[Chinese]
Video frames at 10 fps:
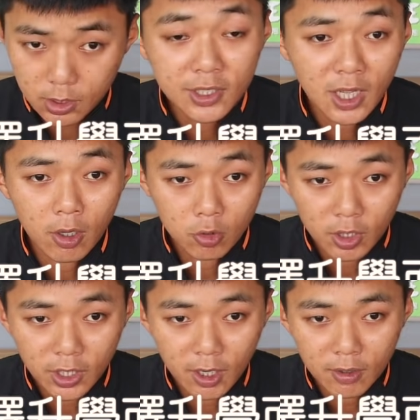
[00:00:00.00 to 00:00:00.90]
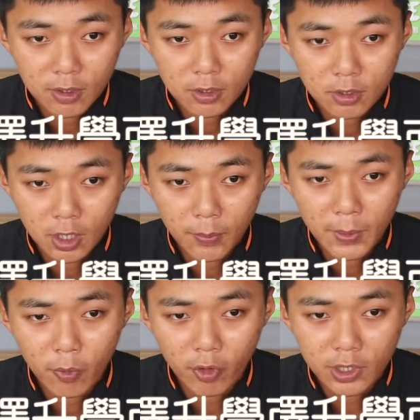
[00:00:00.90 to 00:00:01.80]
韧带有断掉，对，被
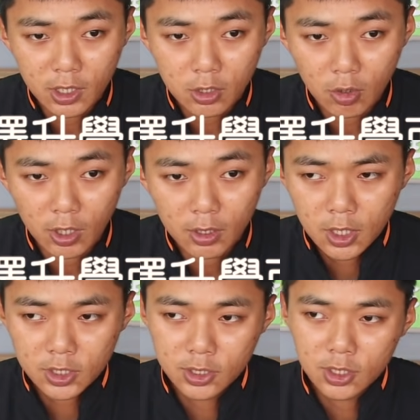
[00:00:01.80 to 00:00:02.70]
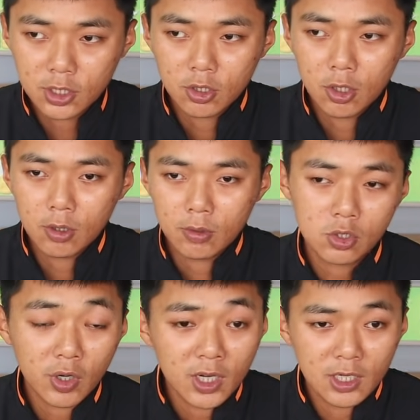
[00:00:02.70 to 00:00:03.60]
玻璃割断。那其实那时候
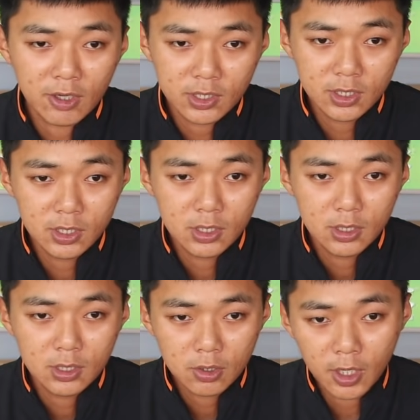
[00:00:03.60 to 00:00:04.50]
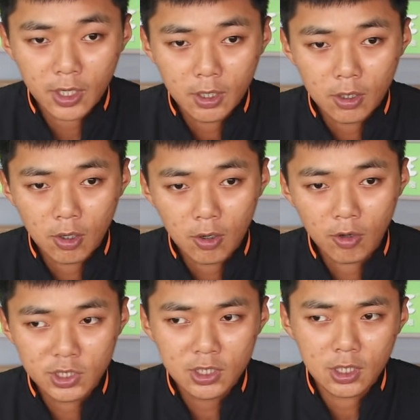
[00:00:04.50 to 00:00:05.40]
重量的老师，对。
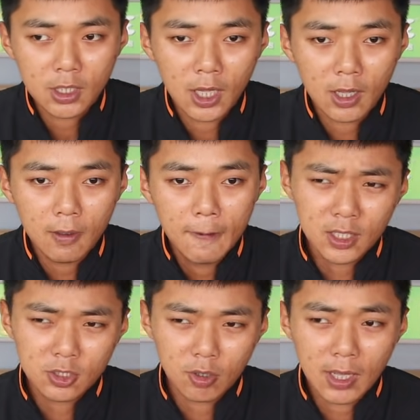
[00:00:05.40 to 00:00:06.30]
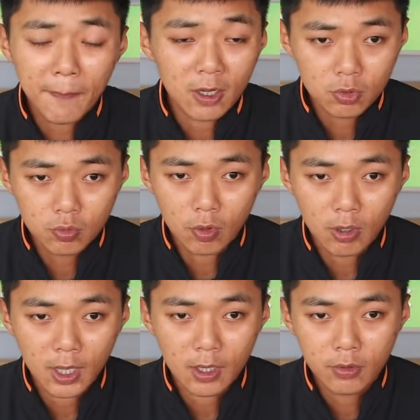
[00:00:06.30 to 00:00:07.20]
侯金贤他那时候他帮助
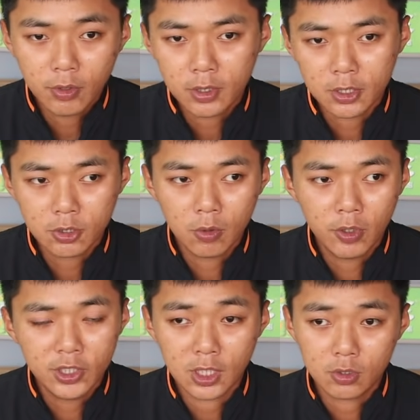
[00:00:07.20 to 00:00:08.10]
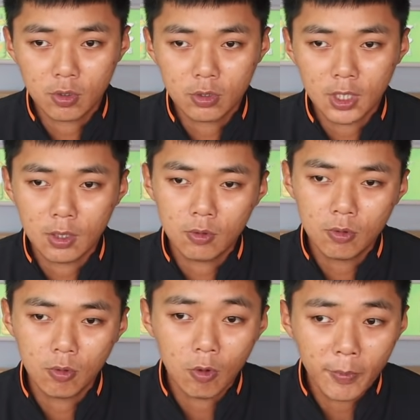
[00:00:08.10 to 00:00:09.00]
我啦，因为那时候我也想说，那如
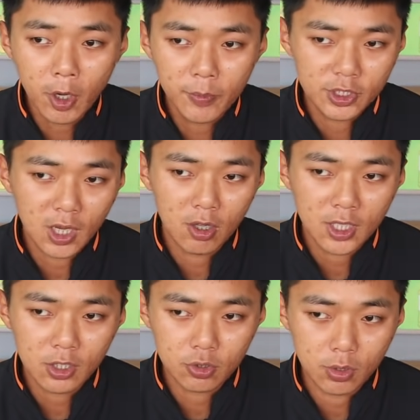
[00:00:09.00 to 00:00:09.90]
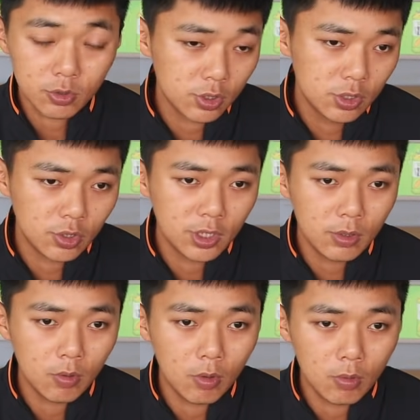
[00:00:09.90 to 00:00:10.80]
果我没有比较好的大学，我就是决
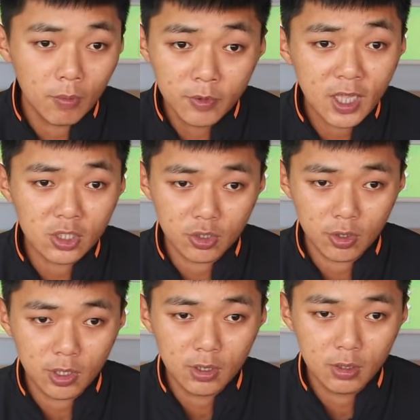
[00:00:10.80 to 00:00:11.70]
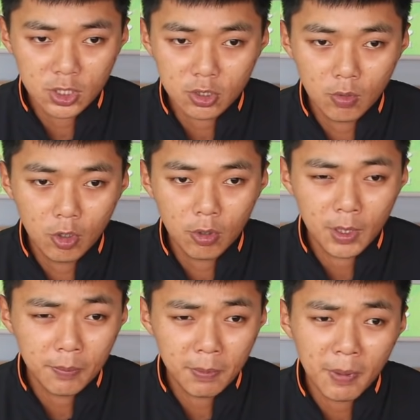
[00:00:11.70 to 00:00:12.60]
定我我不打球了。那时候我有
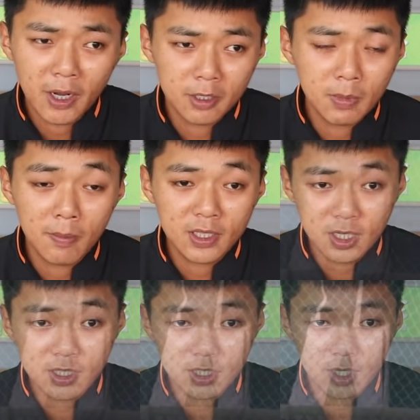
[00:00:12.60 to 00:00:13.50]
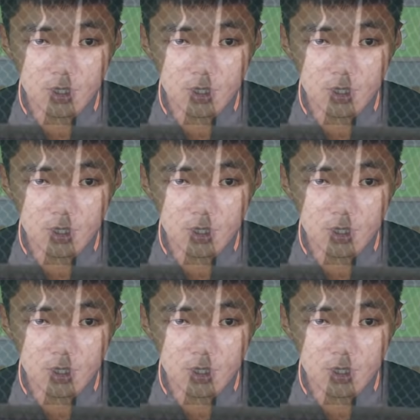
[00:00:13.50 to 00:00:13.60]
很明白的跟妈妈这样讲，